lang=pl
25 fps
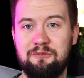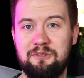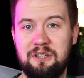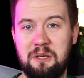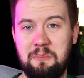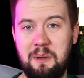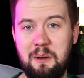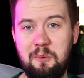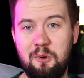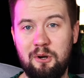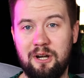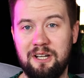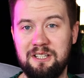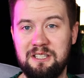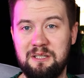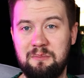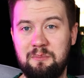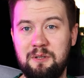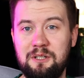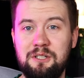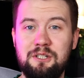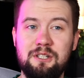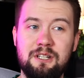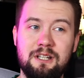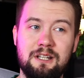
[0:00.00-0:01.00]
Nie miałem okazji
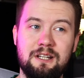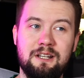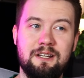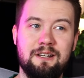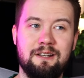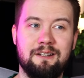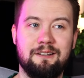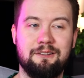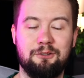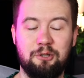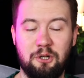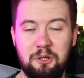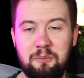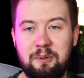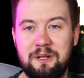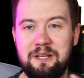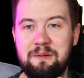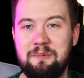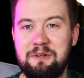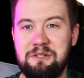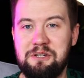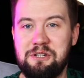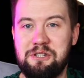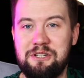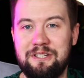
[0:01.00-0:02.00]
być, to chyba nie
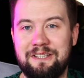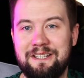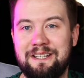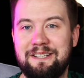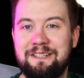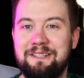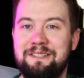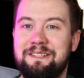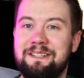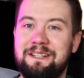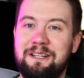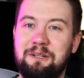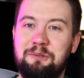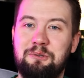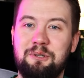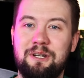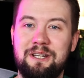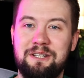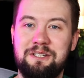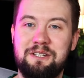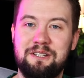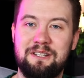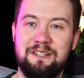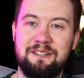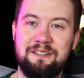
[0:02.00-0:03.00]
będzie jeszcze ta edycja, na
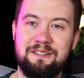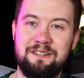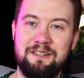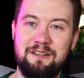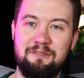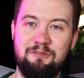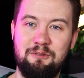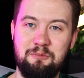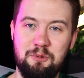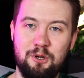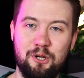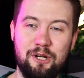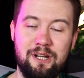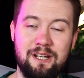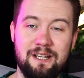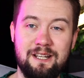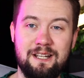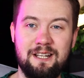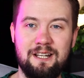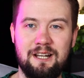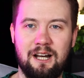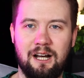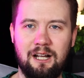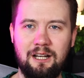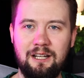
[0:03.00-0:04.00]
której się wybiorę,
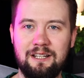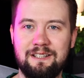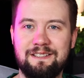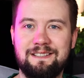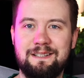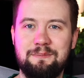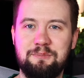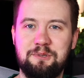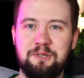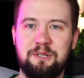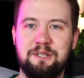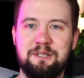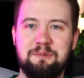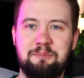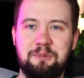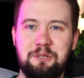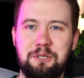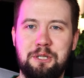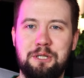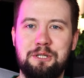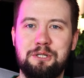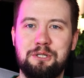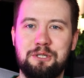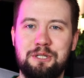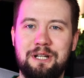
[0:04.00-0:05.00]
ale jestem coraz
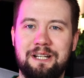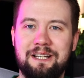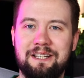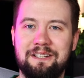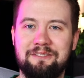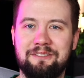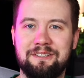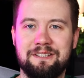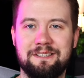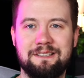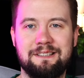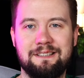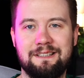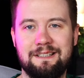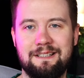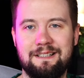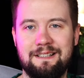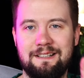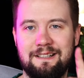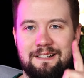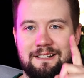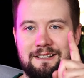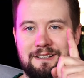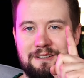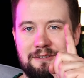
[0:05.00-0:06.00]
bliżej niż dalej, więc
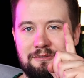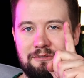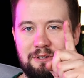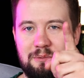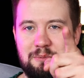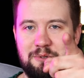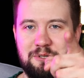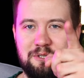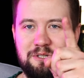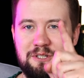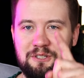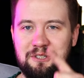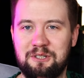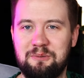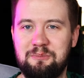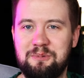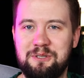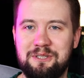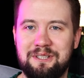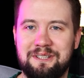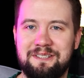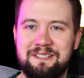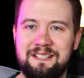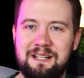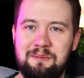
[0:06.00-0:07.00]
Wy możecie zrobić
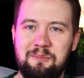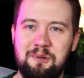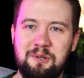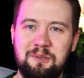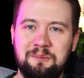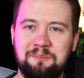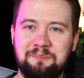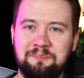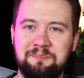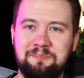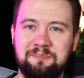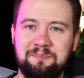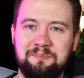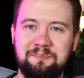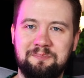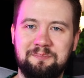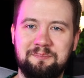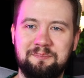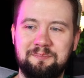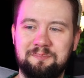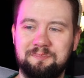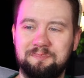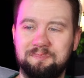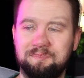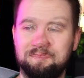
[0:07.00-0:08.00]
tak samo
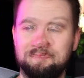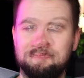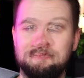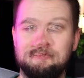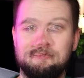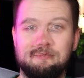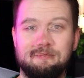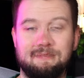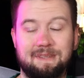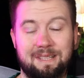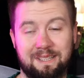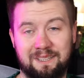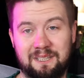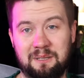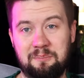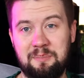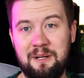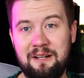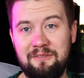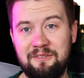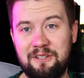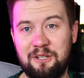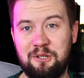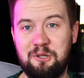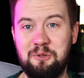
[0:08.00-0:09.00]
tak
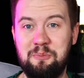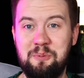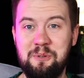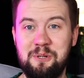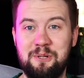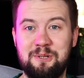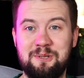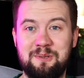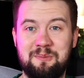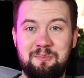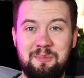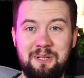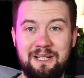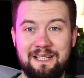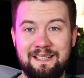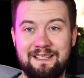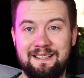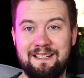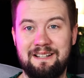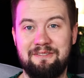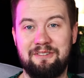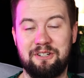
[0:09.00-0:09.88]
naprawdę kupując bilet na